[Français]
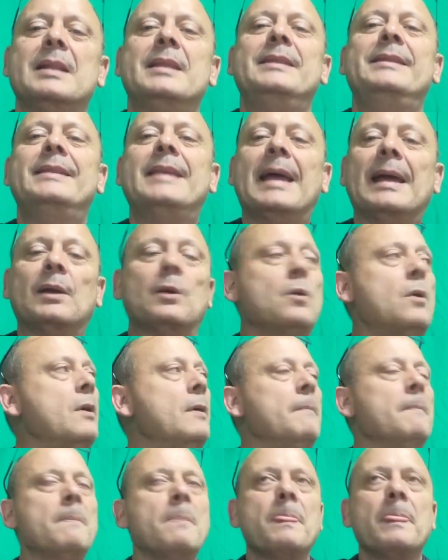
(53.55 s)

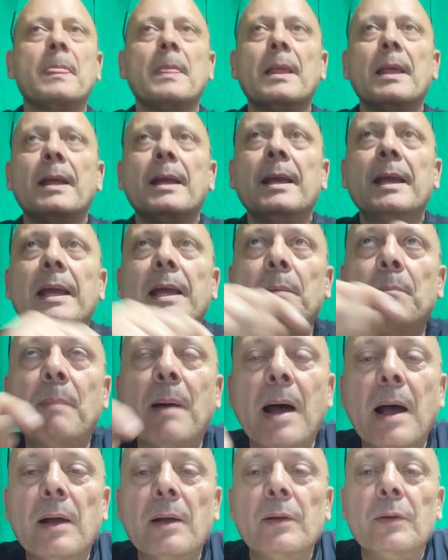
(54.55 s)
D'accord Eh
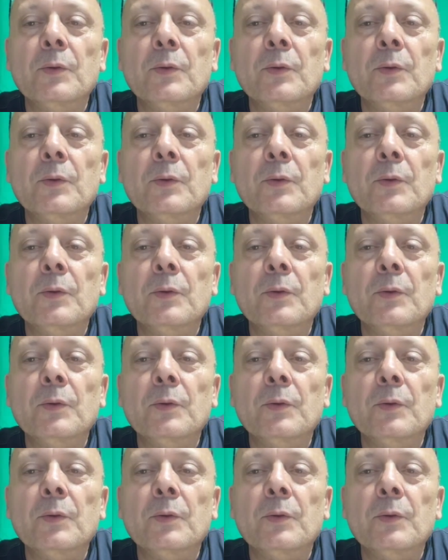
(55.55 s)
bien,